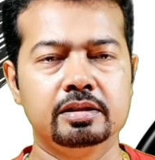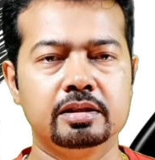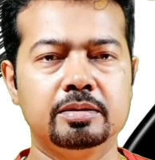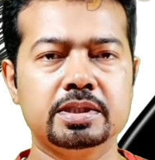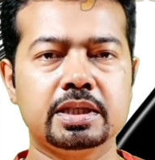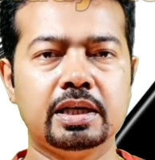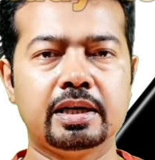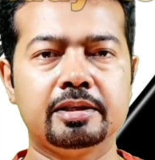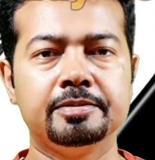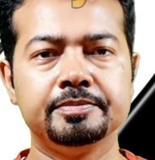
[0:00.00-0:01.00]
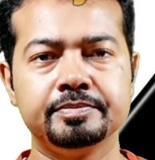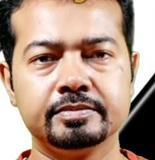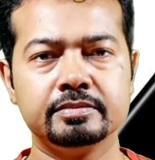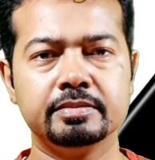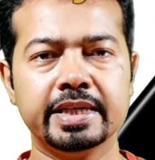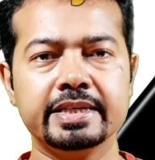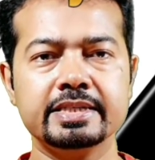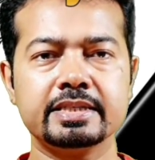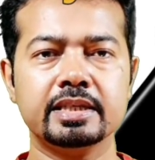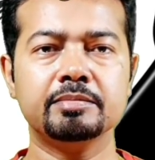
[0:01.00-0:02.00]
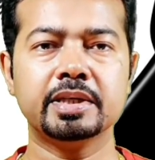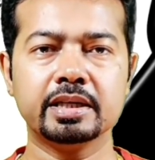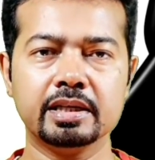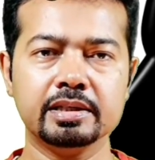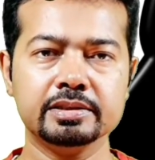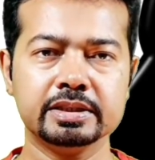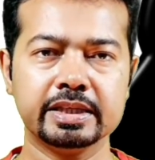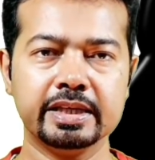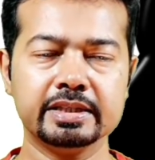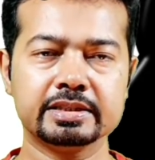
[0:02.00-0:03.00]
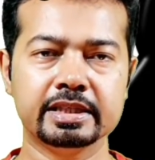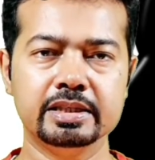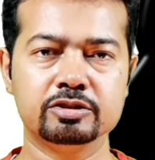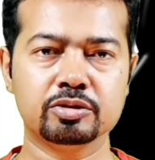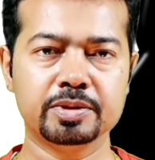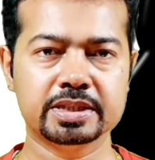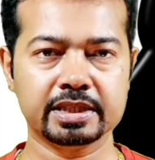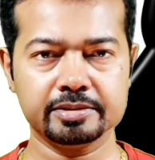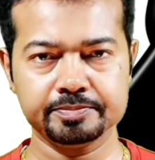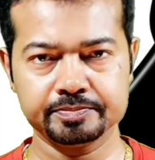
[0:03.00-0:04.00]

नमस्कार मैं एस के मंडल एक आई ऑफिसर